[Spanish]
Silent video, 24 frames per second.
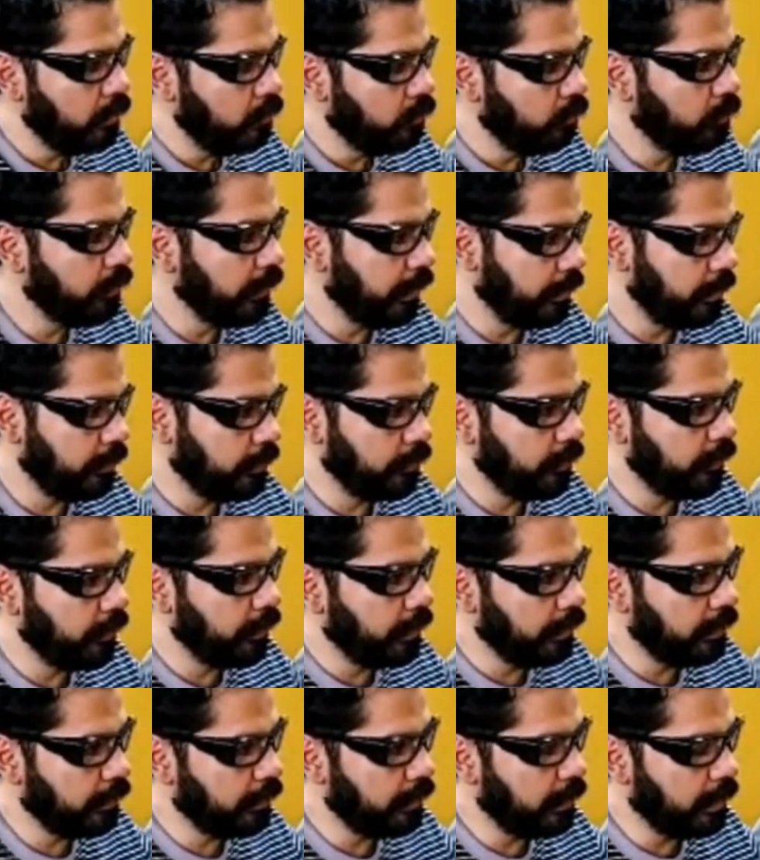una
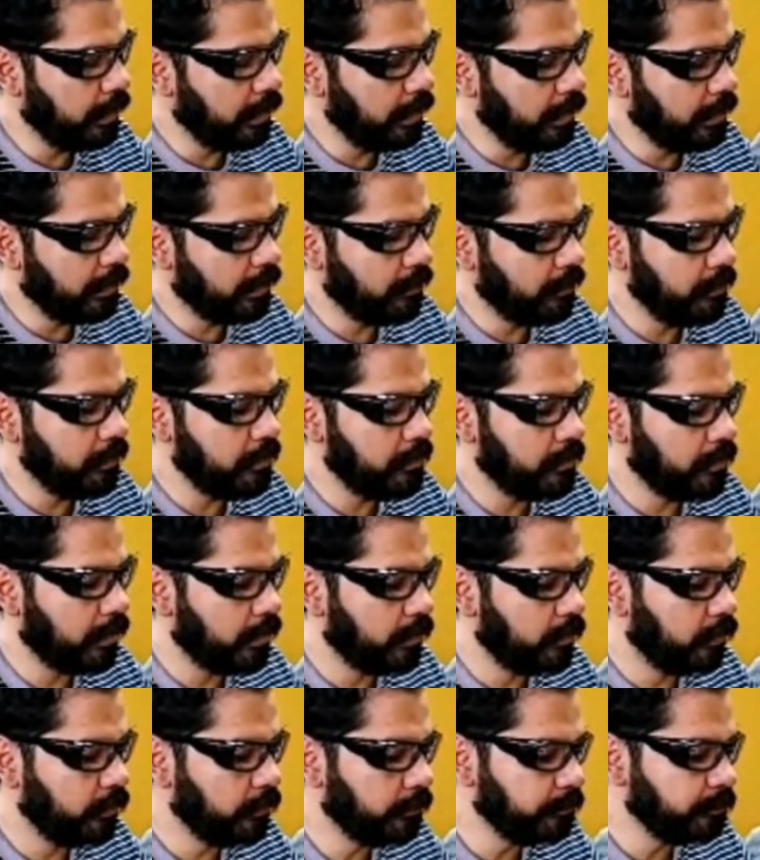identidad a la revista,
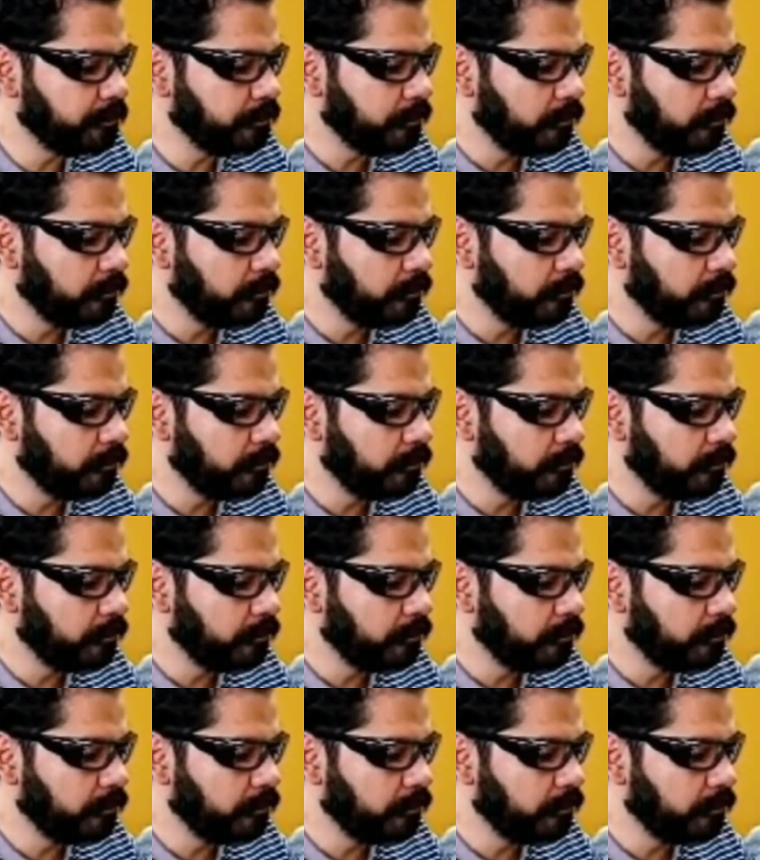¿no?